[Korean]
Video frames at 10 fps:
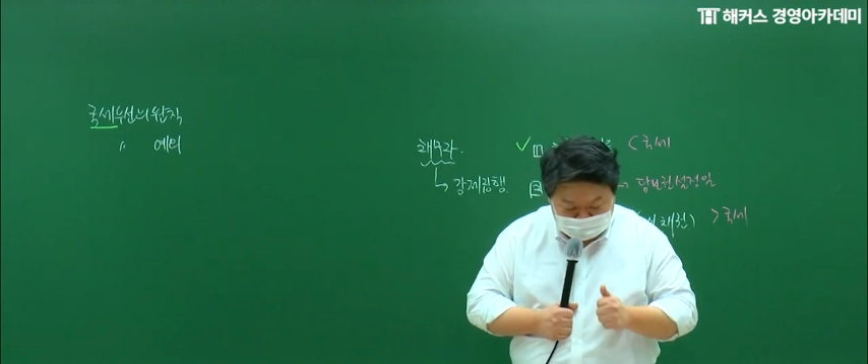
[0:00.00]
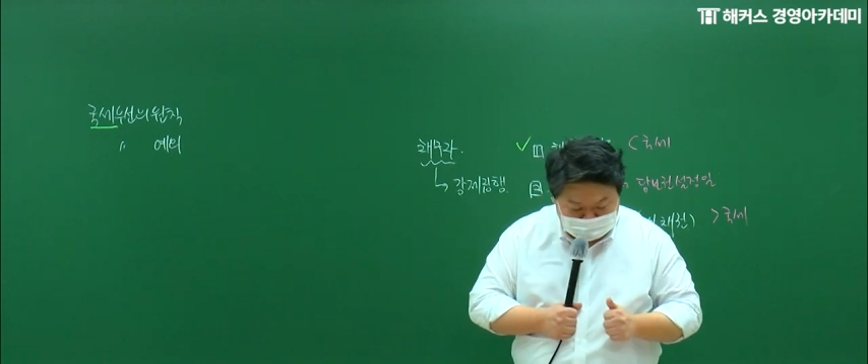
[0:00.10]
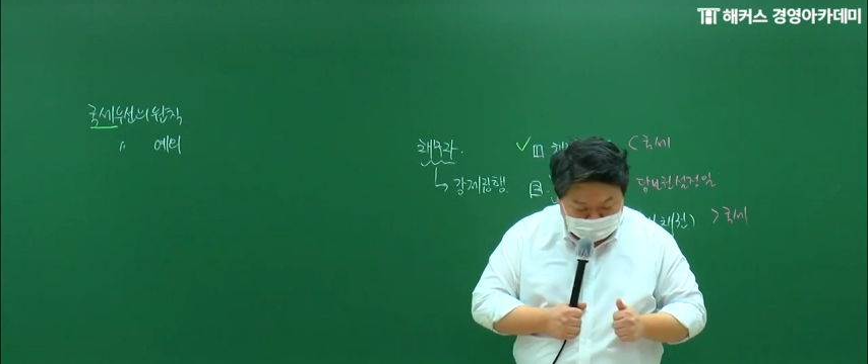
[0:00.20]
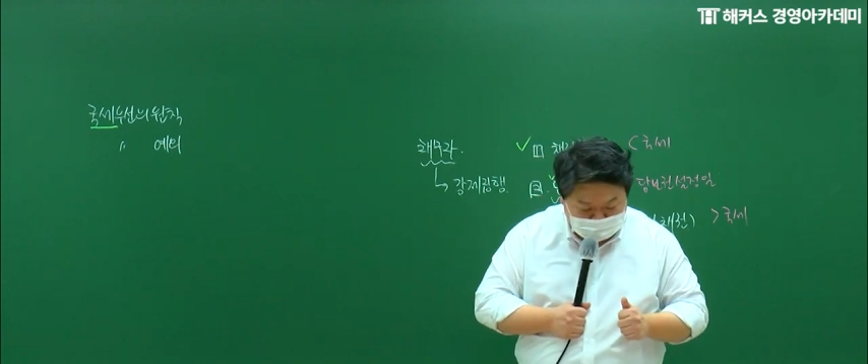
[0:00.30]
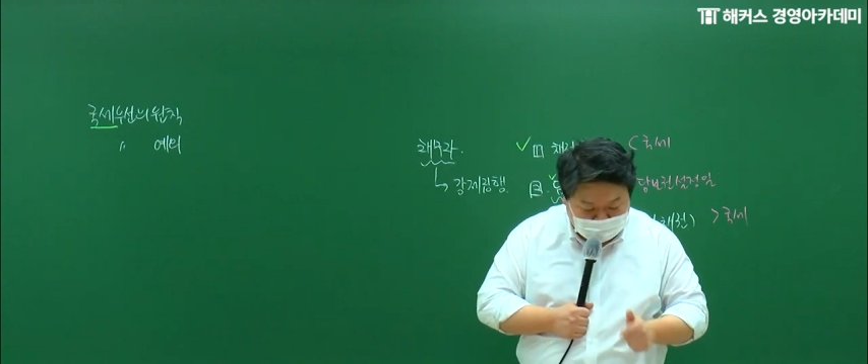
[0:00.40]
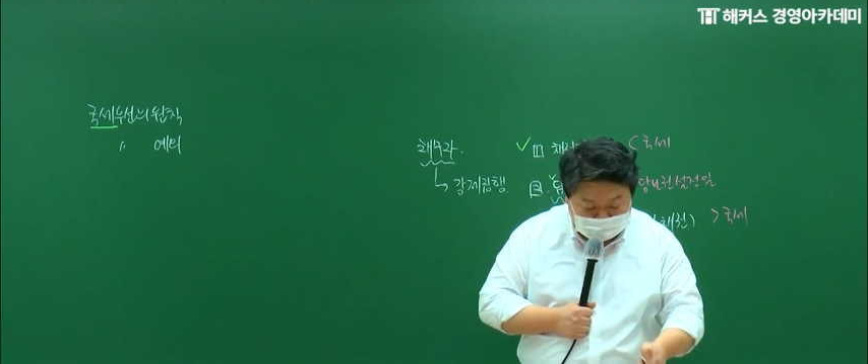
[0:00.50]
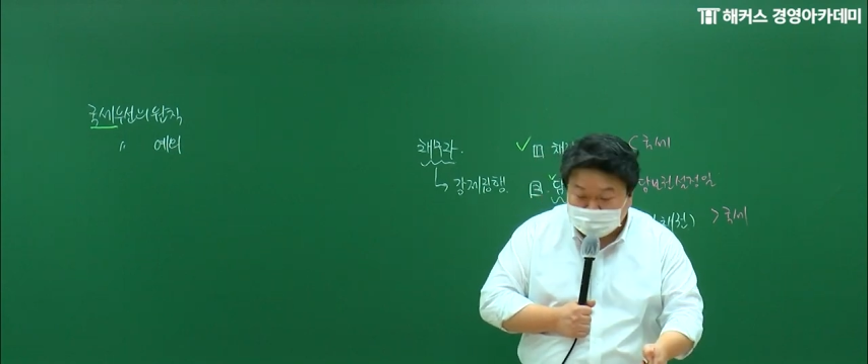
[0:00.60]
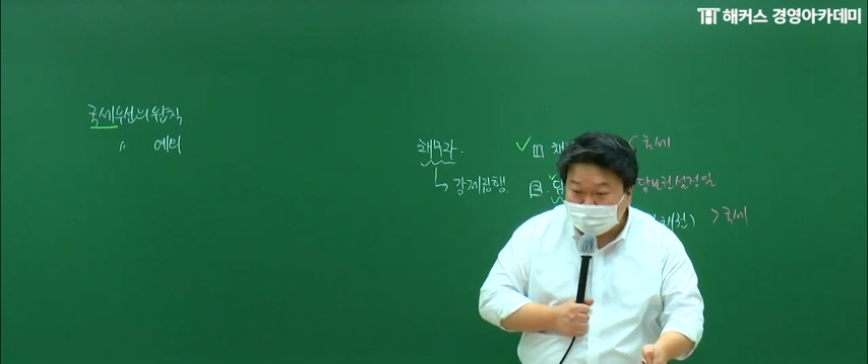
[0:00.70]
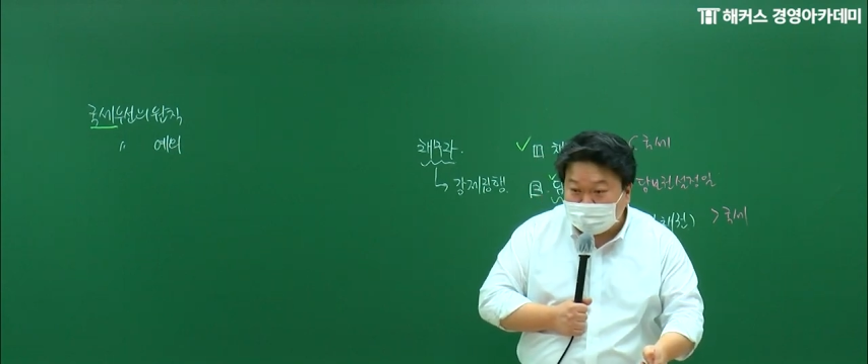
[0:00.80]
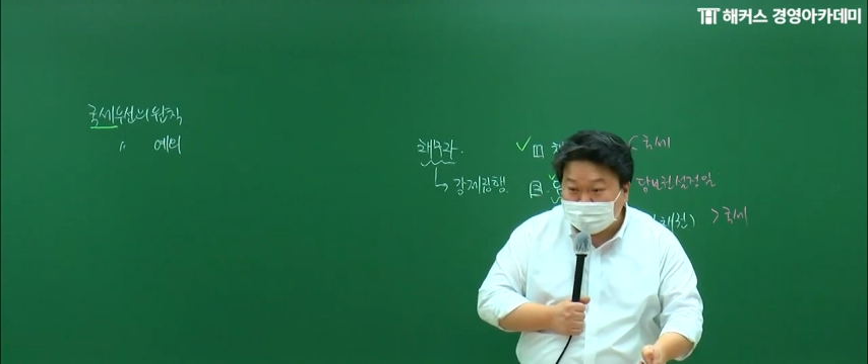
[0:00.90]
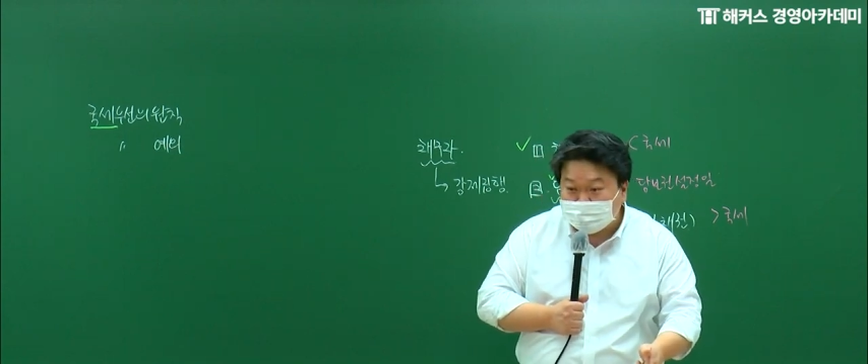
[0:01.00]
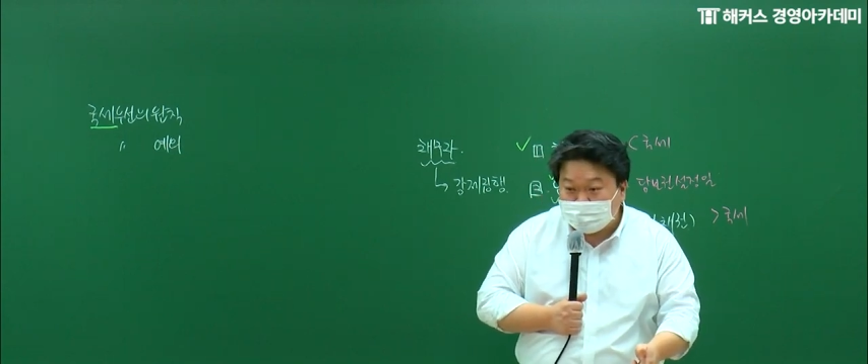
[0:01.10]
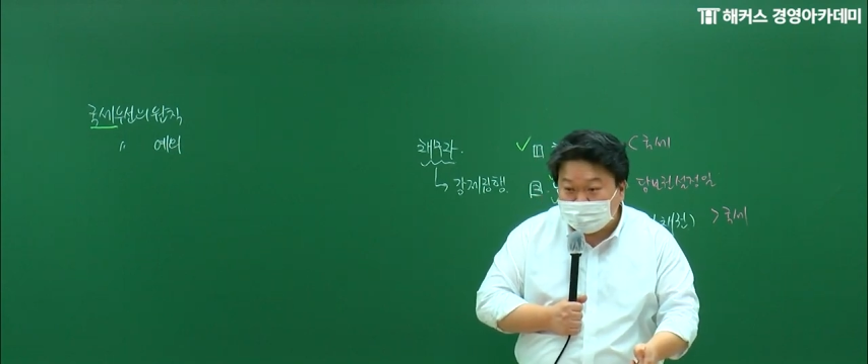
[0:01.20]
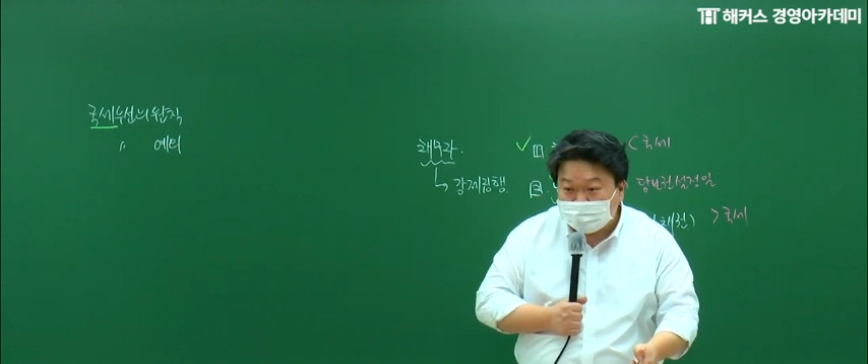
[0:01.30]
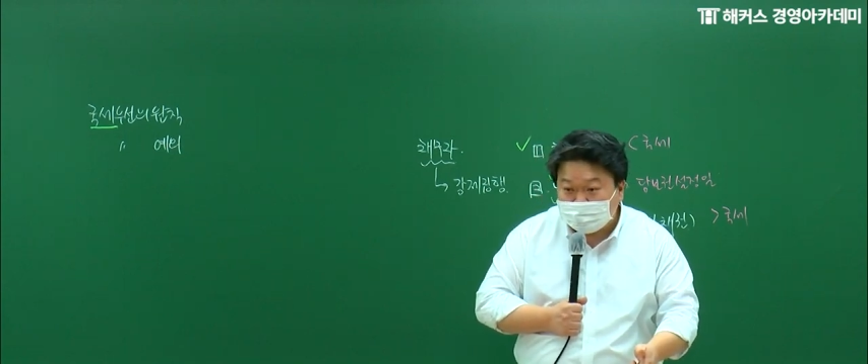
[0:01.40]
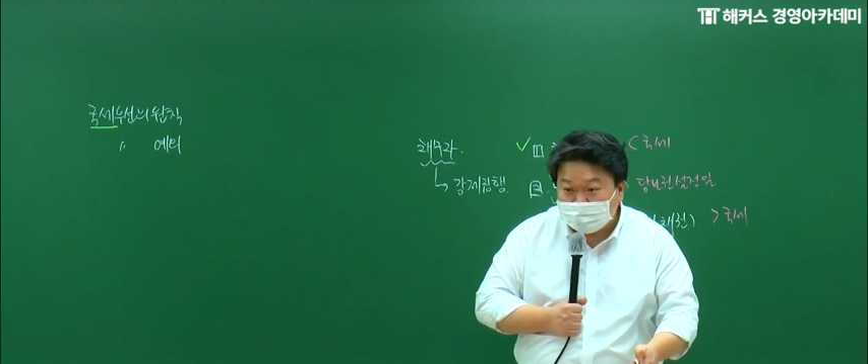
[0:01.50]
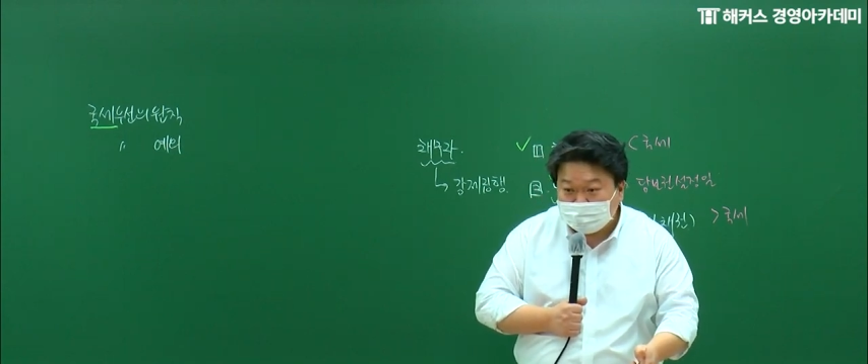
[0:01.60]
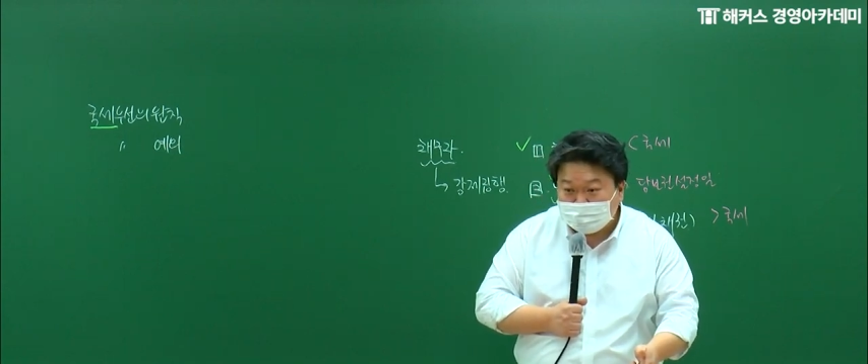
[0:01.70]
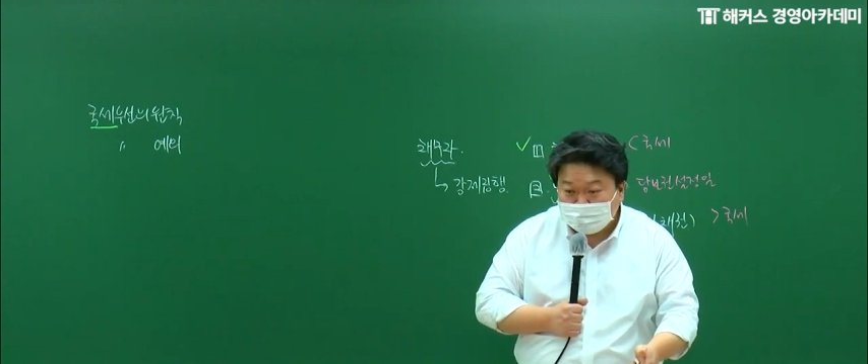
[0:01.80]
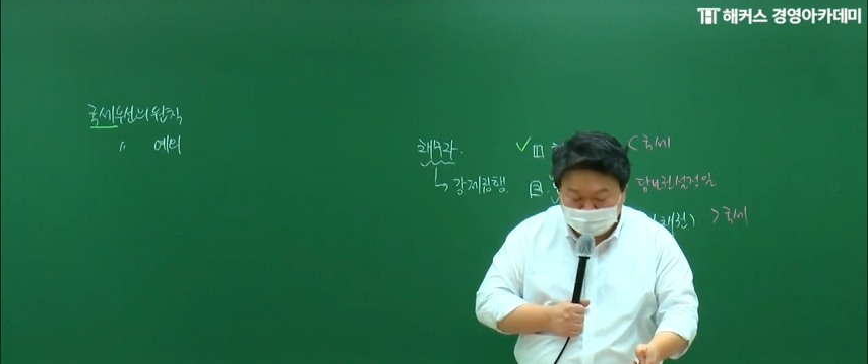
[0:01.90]
그러면 확정일자 받았어요?
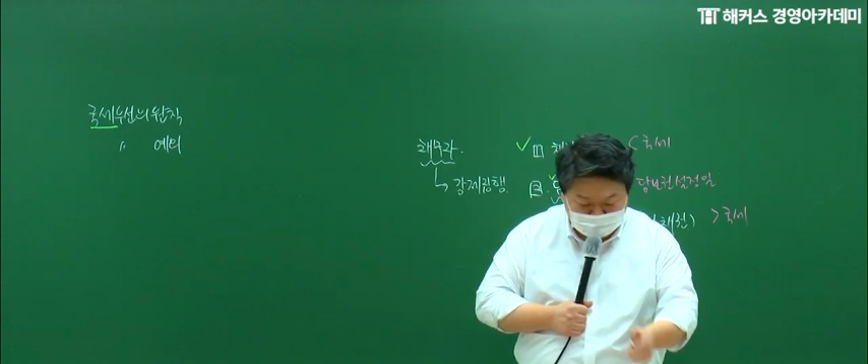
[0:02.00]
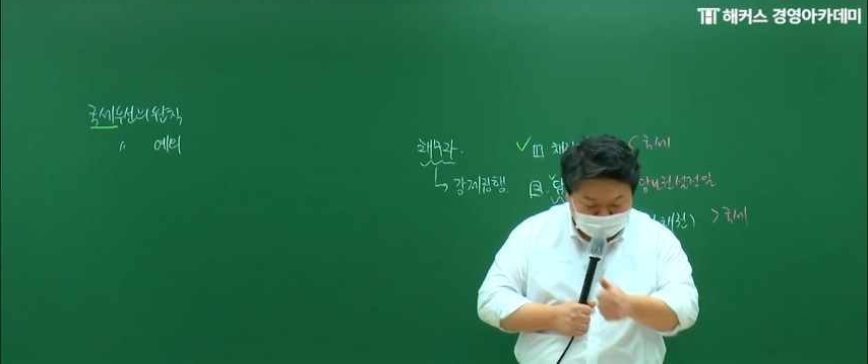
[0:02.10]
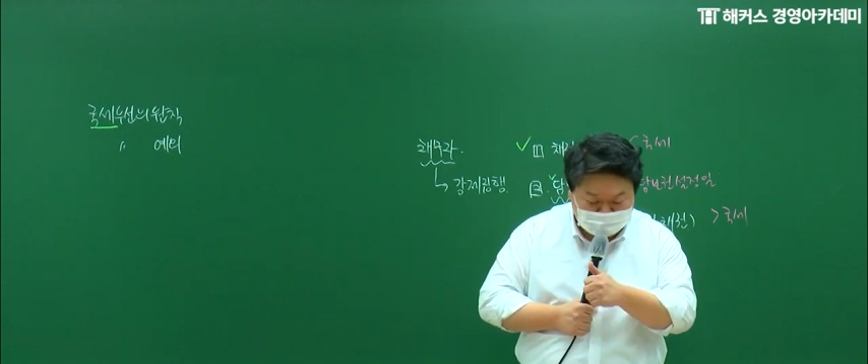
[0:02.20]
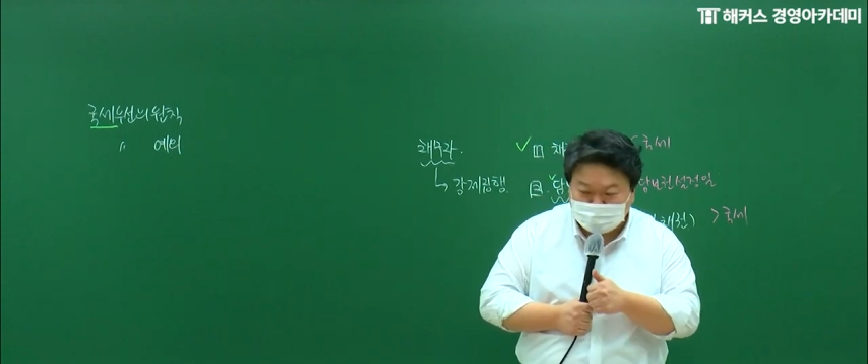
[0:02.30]
여기도